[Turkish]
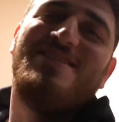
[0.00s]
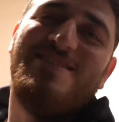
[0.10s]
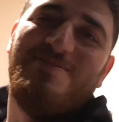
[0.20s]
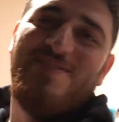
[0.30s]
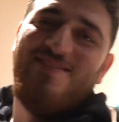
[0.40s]
dilerim
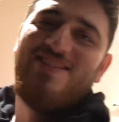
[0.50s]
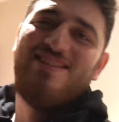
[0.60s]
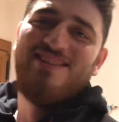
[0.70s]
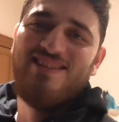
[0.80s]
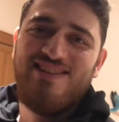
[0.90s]
ya
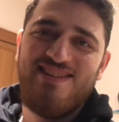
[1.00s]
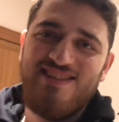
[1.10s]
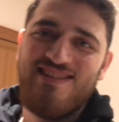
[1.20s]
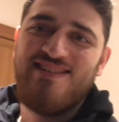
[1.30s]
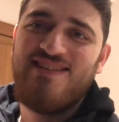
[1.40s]
valla.
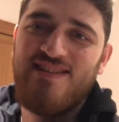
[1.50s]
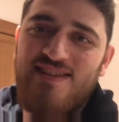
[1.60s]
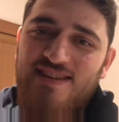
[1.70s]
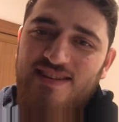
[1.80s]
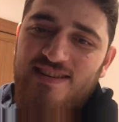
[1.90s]
Neyse
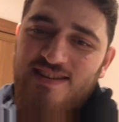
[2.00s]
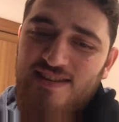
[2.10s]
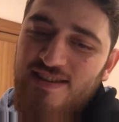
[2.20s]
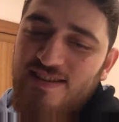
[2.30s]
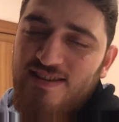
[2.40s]
olur böyle
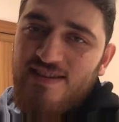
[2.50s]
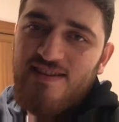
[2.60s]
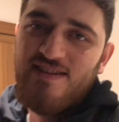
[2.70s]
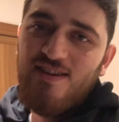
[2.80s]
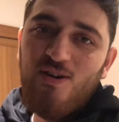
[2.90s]
arada.
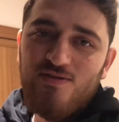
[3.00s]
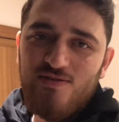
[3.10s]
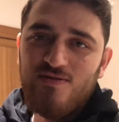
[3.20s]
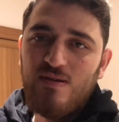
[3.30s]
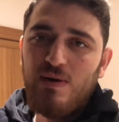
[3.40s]

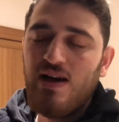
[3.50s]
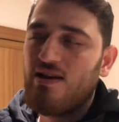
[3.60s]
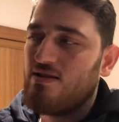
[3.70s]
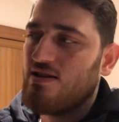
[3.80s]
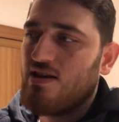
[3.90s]
Olsun da
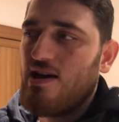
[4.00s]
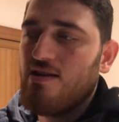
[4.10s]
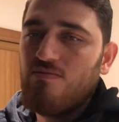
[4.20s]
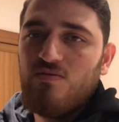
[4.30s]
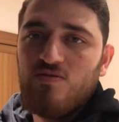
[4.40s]
bayağıdır iki
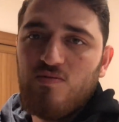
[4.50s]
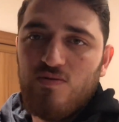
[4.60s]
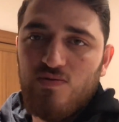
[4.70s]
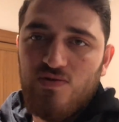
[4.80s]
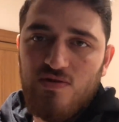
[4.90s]
aydır
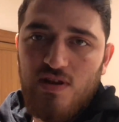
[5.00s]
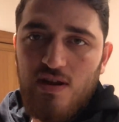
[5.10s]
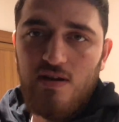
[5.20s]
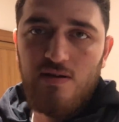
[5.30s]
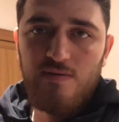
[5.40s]
buluşmadım çocuk.
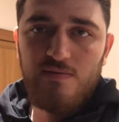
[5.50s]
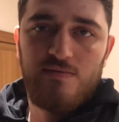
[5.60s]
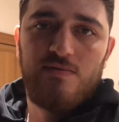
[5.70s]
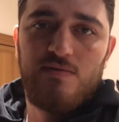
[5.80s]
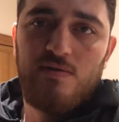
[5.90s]
Yani
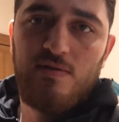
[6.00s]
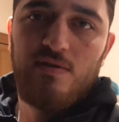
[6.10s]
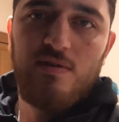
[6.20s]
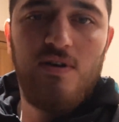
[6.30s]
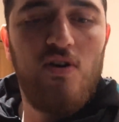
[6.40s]

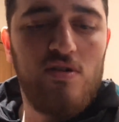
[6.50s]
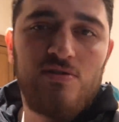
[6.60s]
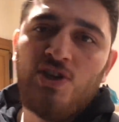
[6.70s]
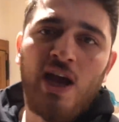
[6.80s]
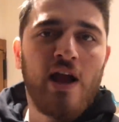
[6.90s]
gidebilirsin bir şey.
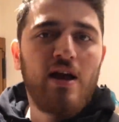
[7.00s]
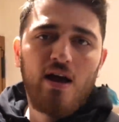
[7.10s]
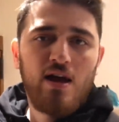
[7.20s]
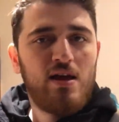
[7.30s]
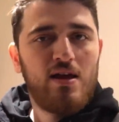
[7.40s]
Olacak.
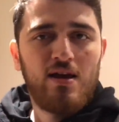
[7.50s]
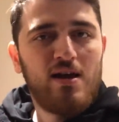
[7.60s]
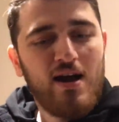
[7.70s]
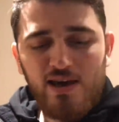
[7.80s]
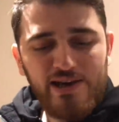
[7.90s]

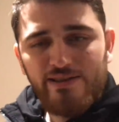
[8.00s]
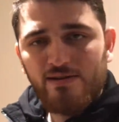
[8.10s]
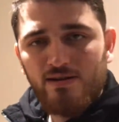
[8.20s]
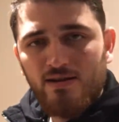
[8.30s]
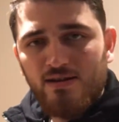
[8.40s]

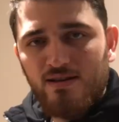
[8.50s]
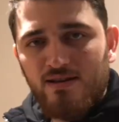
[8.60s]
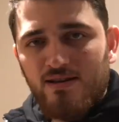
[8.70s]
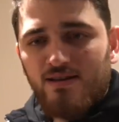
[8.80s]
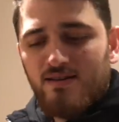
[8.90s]
Hayırdır?
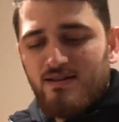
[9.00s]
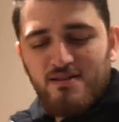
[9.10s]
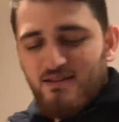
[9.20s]
Hı hı.